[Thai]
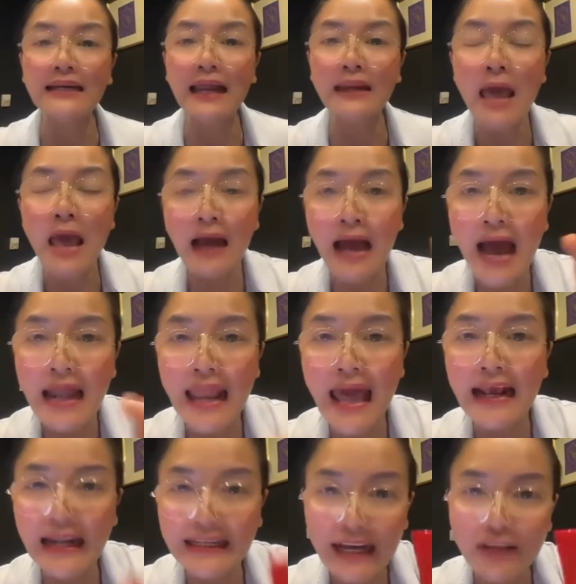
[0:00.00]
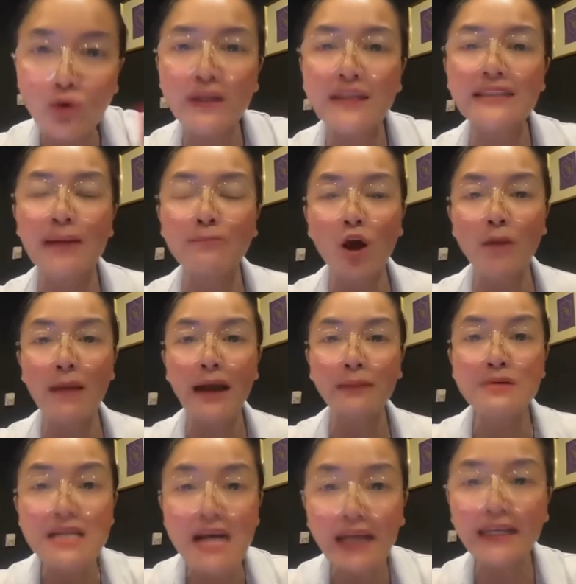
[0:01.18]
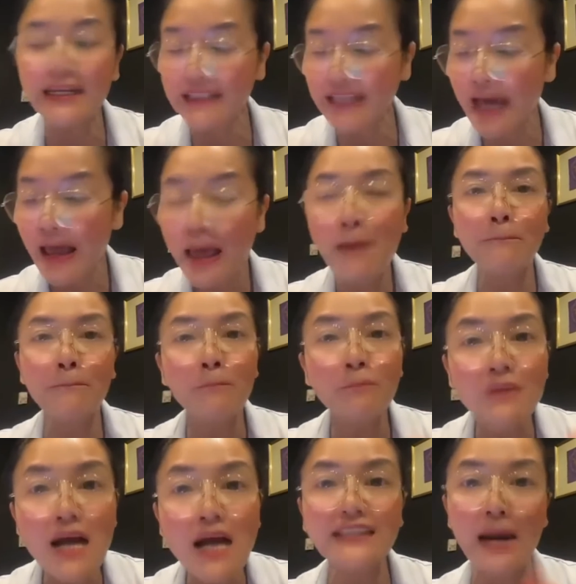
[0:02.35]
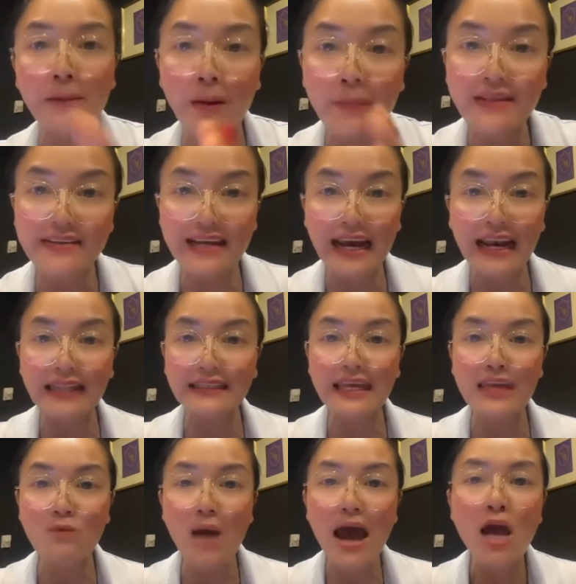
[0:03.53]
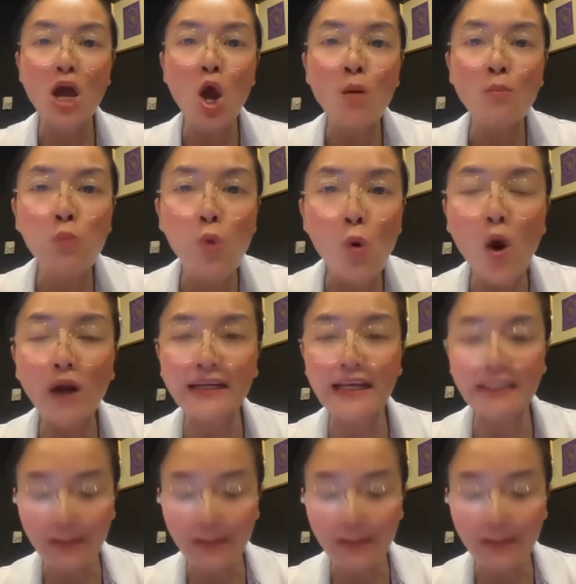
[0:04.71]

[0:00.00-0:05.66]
งๆดังนั้นค่าแรงงานยังอยู่ที่300บาทเพื่อที่จะเนื่องจากมันเป็นสิ่งการันตีว่าพวก